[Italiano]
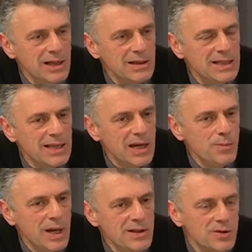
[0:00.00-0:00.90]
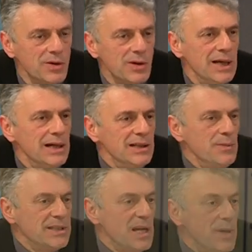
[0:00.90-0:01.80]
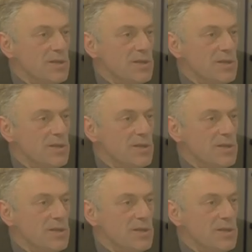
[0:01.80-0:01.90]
di stare in mezzo, eh, di stare in mezzo